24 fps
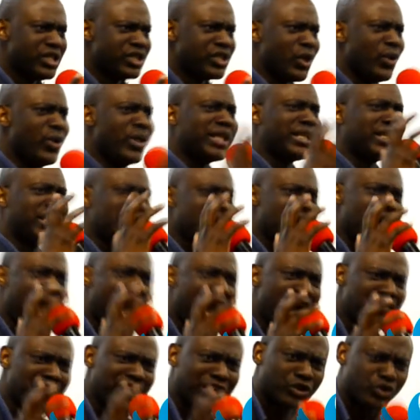celui qui est
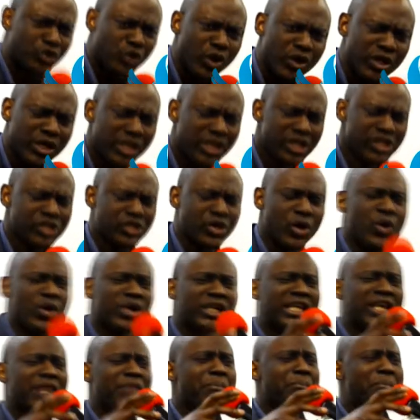avec Dieu, celui
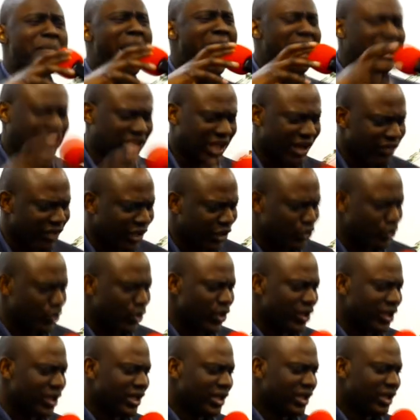qui marche avec
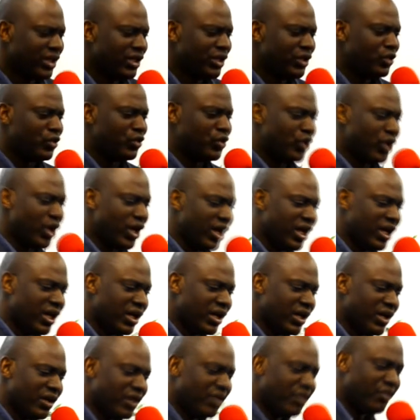Dieu, Dieu
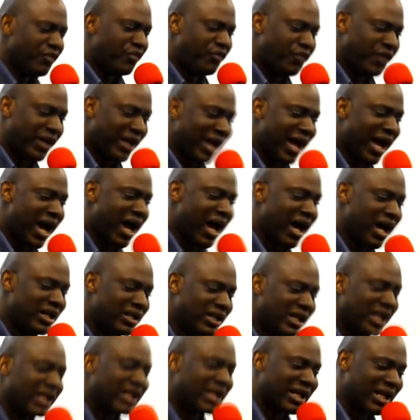fera
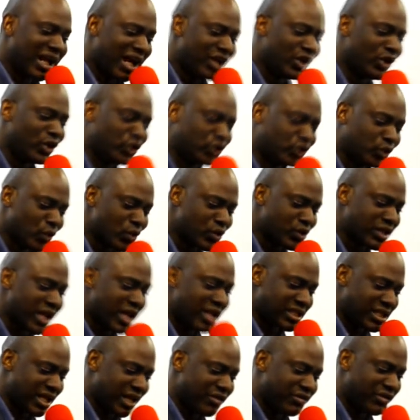de grandes choses dans
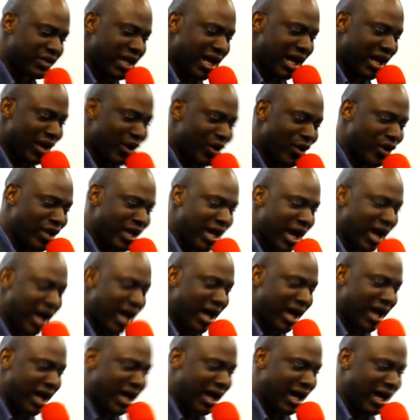sa vie.
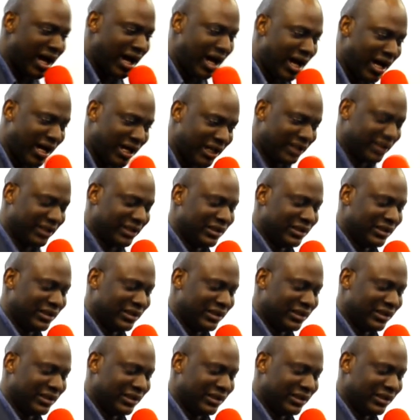Alléluia.